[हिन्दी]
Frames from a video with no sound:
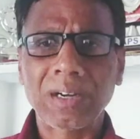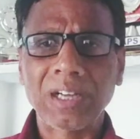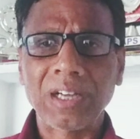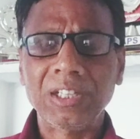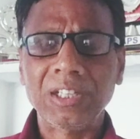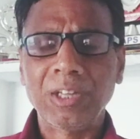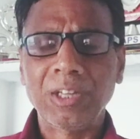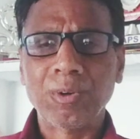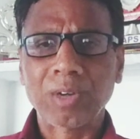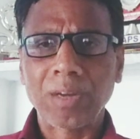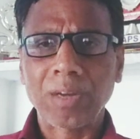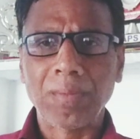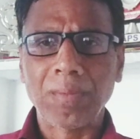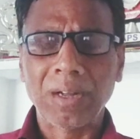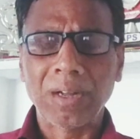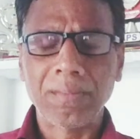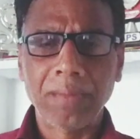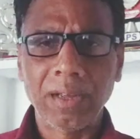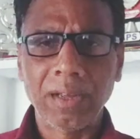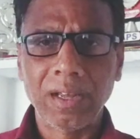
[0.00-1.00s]
कई दिनों के
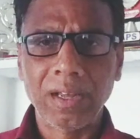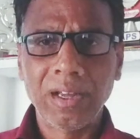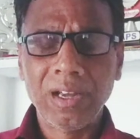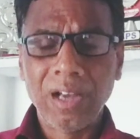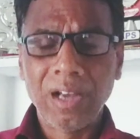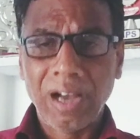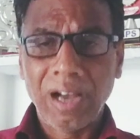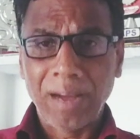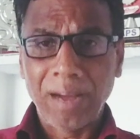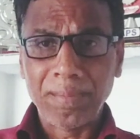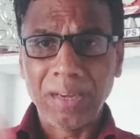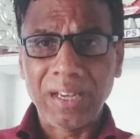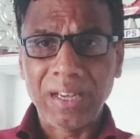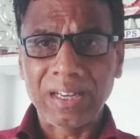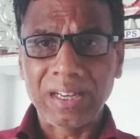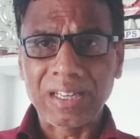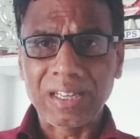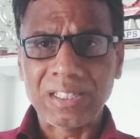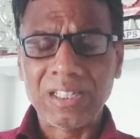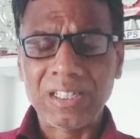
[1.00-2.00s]
बाद में हमें
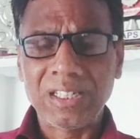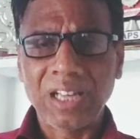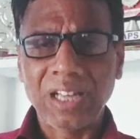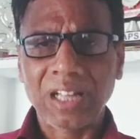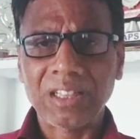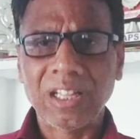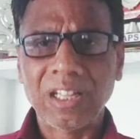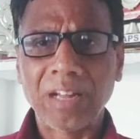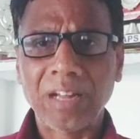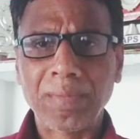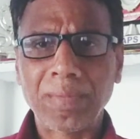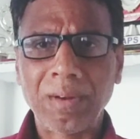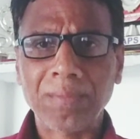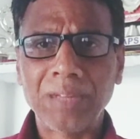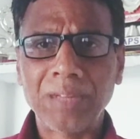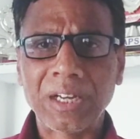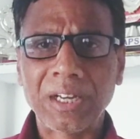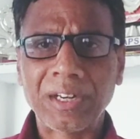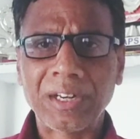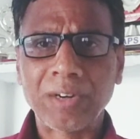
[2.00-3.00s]
एक ऐसी शानदार फिल्म
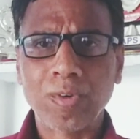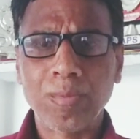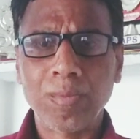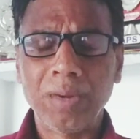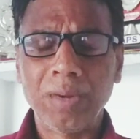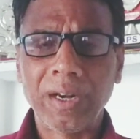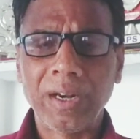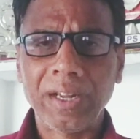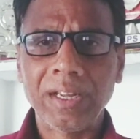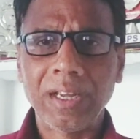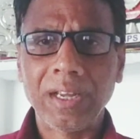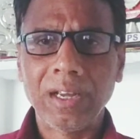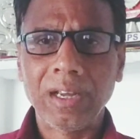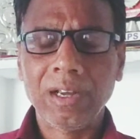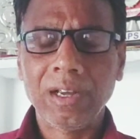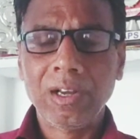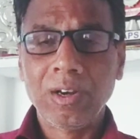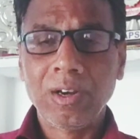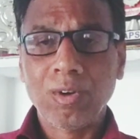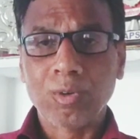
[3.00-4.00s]
देखने को मिल रही
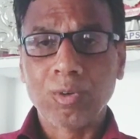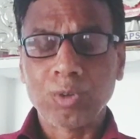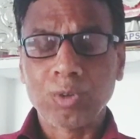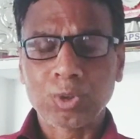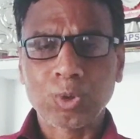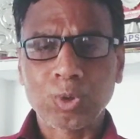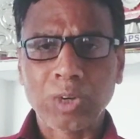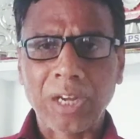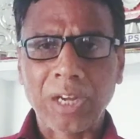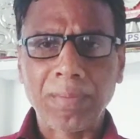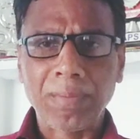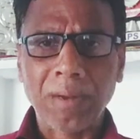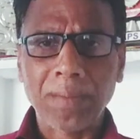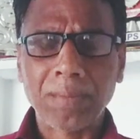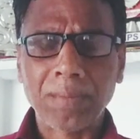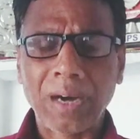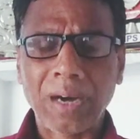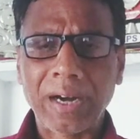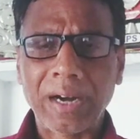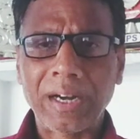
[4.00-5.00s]
है और दोस्तों कई
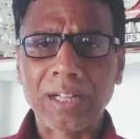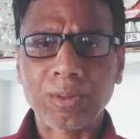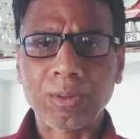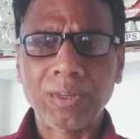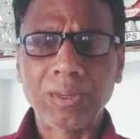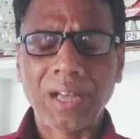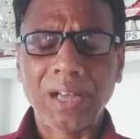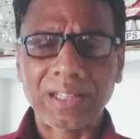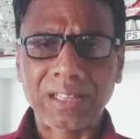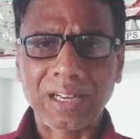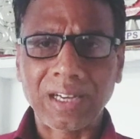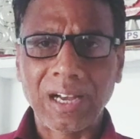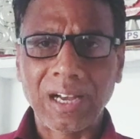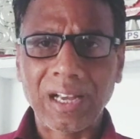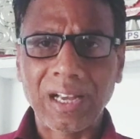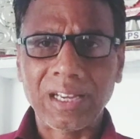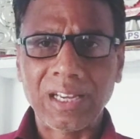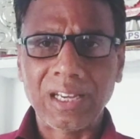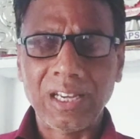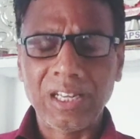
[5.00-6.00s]
फिल्मकार ने तो यहाँ तक
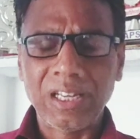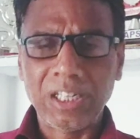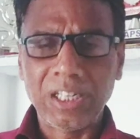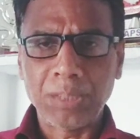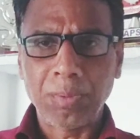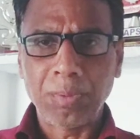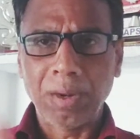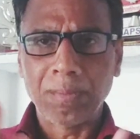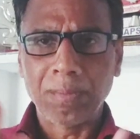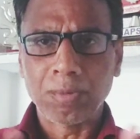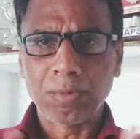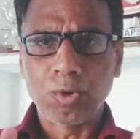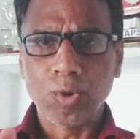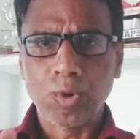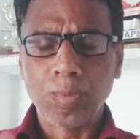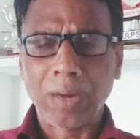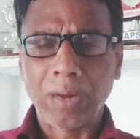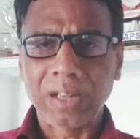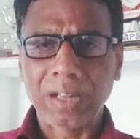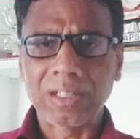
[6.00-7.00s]
कहा कि इस फिल्म
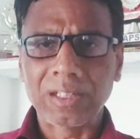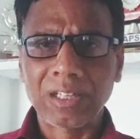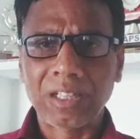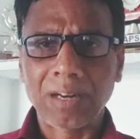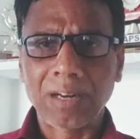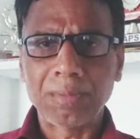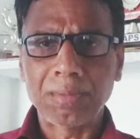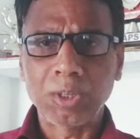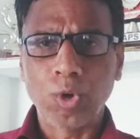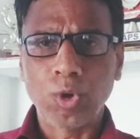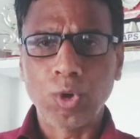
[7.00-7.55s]
को भारत की तरफ से